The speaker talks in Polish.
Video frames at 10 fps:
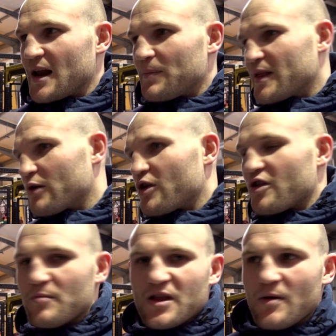napisał, że
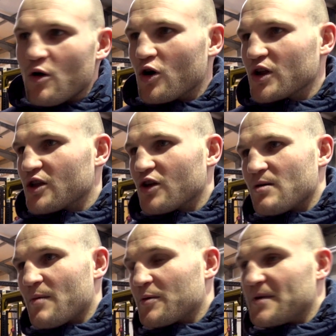jeżeli będę miał ochotę, to
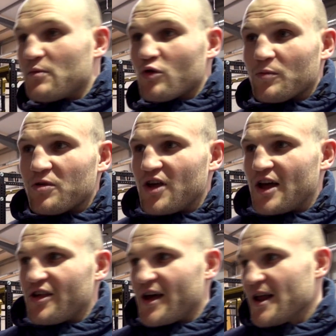nie ma problemu, że on
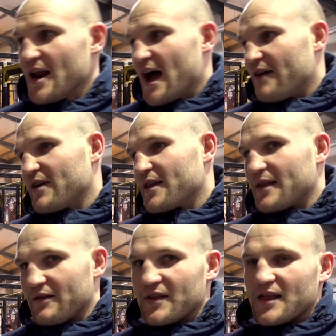przyjedzie, a
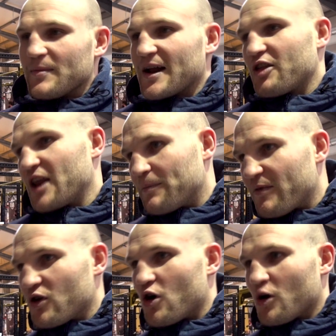więc, a więc chyba raczej na
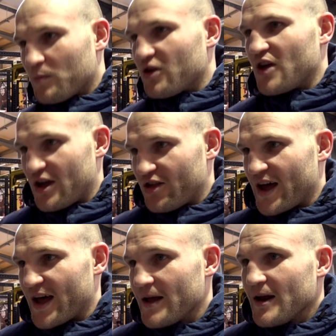pewno on
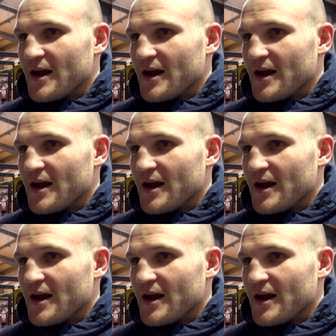przyjedzie.